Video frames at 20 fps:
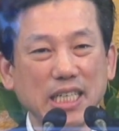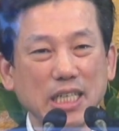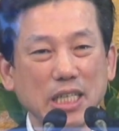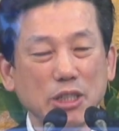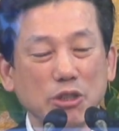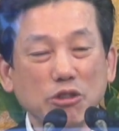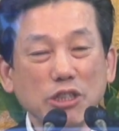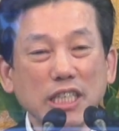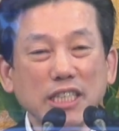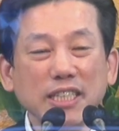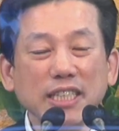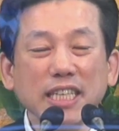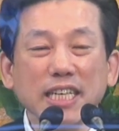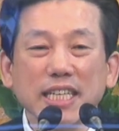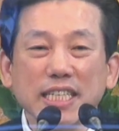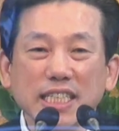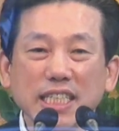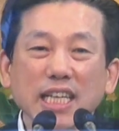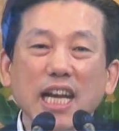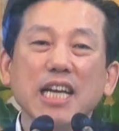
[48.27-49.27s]
우리는
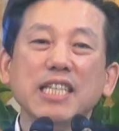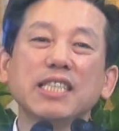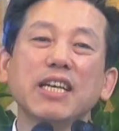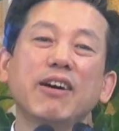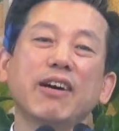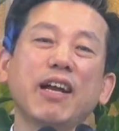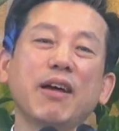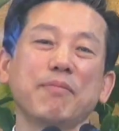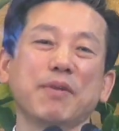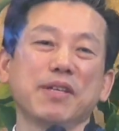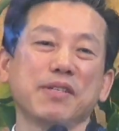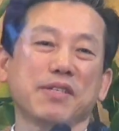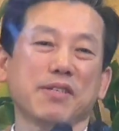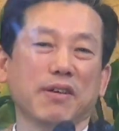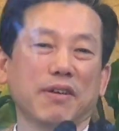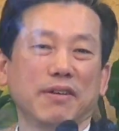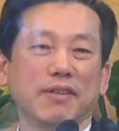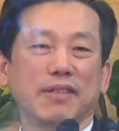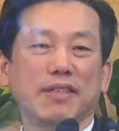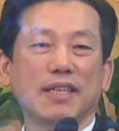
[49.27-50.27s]

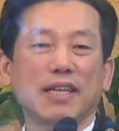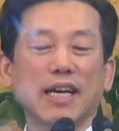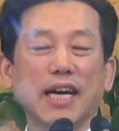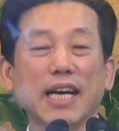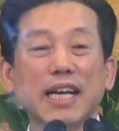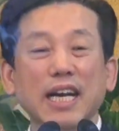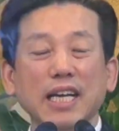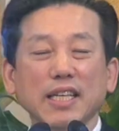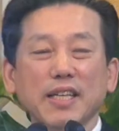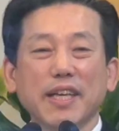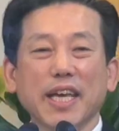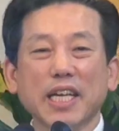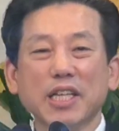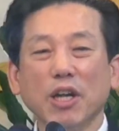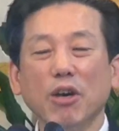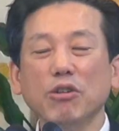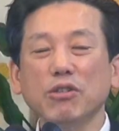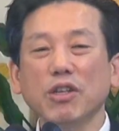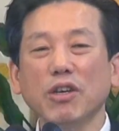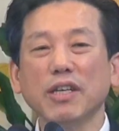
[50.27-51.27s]
신앙생활하면서 하나님께
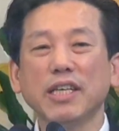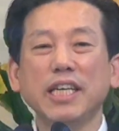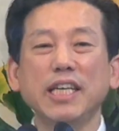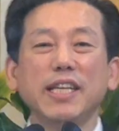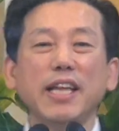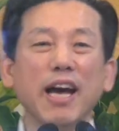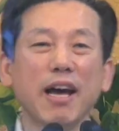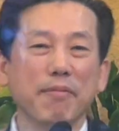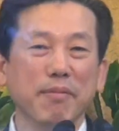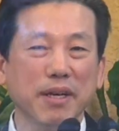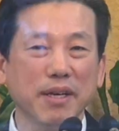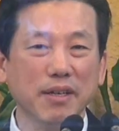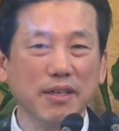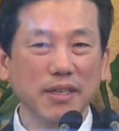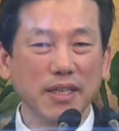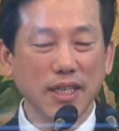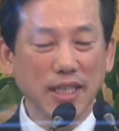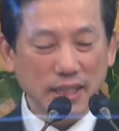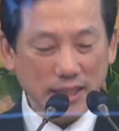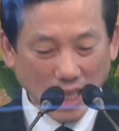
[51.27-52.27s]
더욱더 기대하며
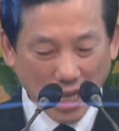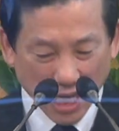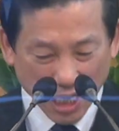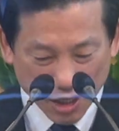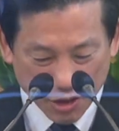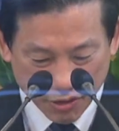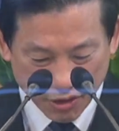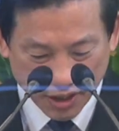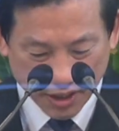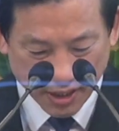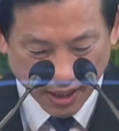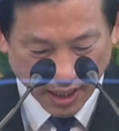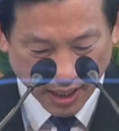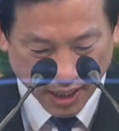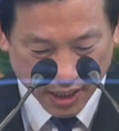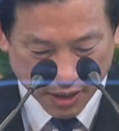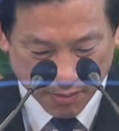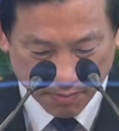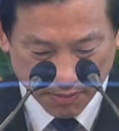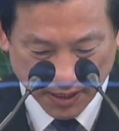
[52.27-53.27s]
나아갈 수
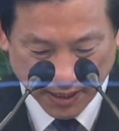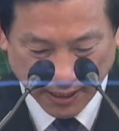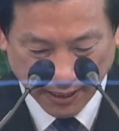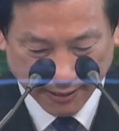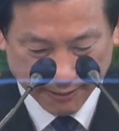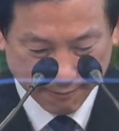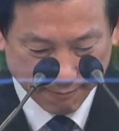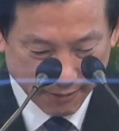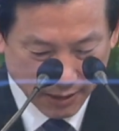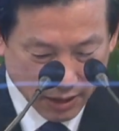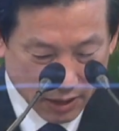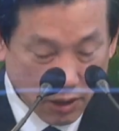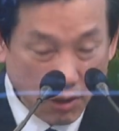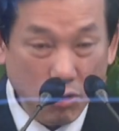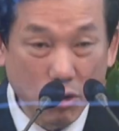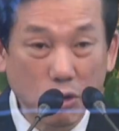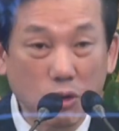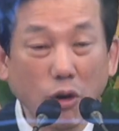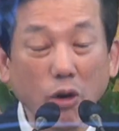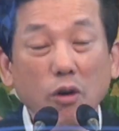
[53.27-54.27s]
있어야겠습니다.
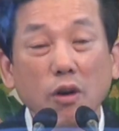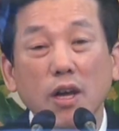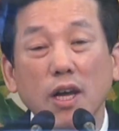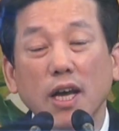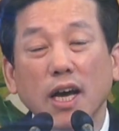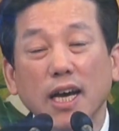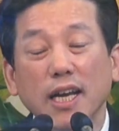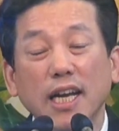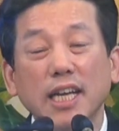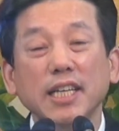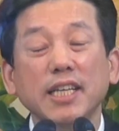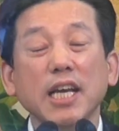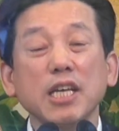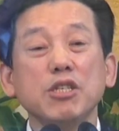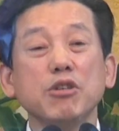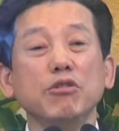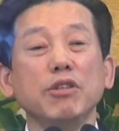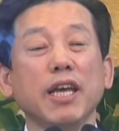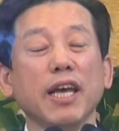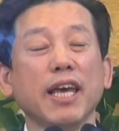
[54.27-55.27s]
오늘도
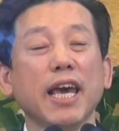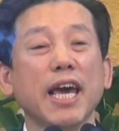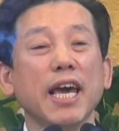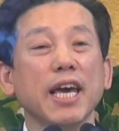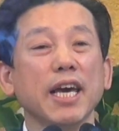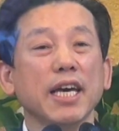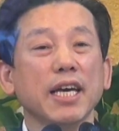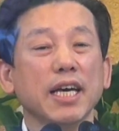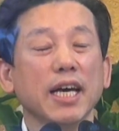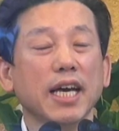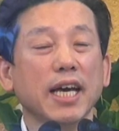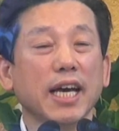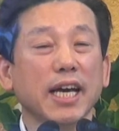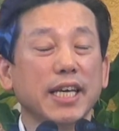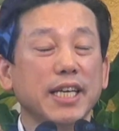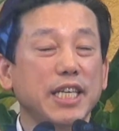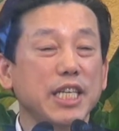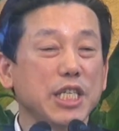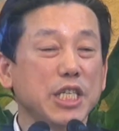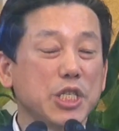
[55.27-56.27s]
하나님께서 우리에게
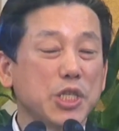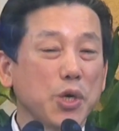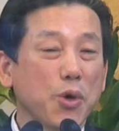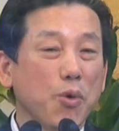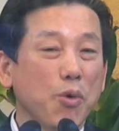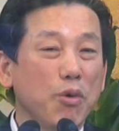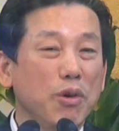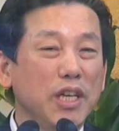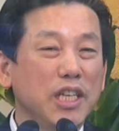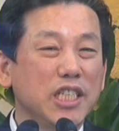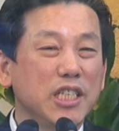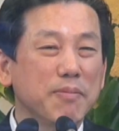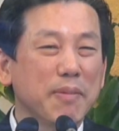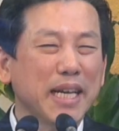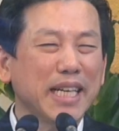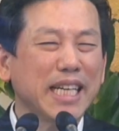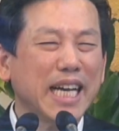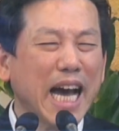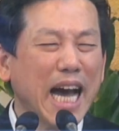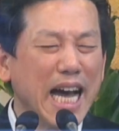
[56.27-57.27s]
기초
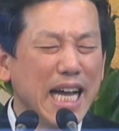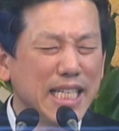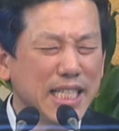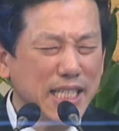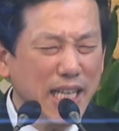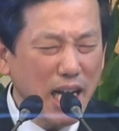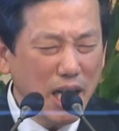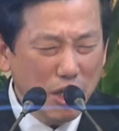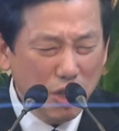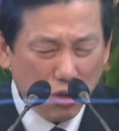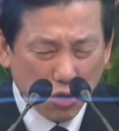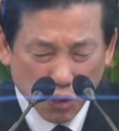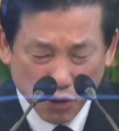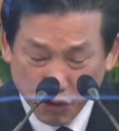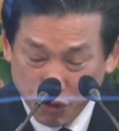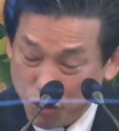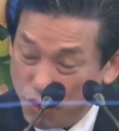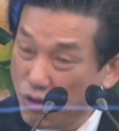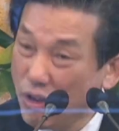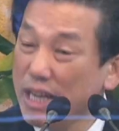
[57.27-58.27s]
원리지만 가장
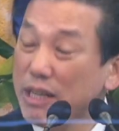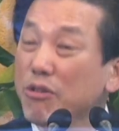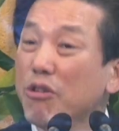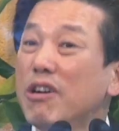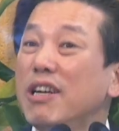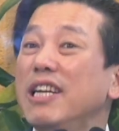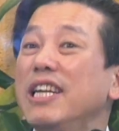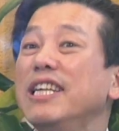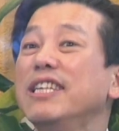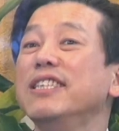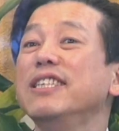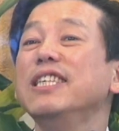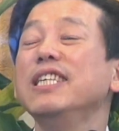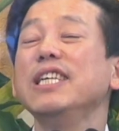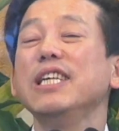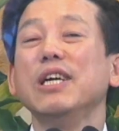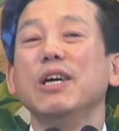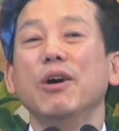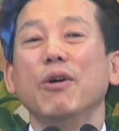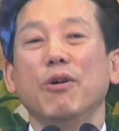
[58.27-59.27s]
중요한 원리를
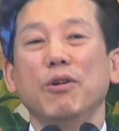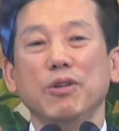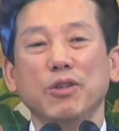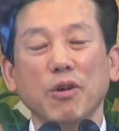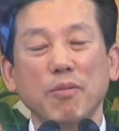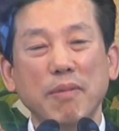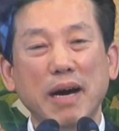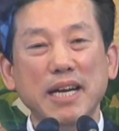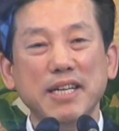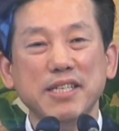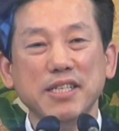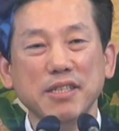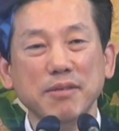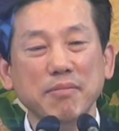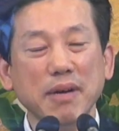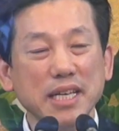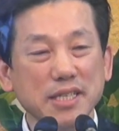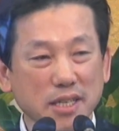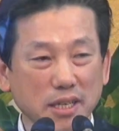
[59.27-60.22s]
오늘도 말씀하실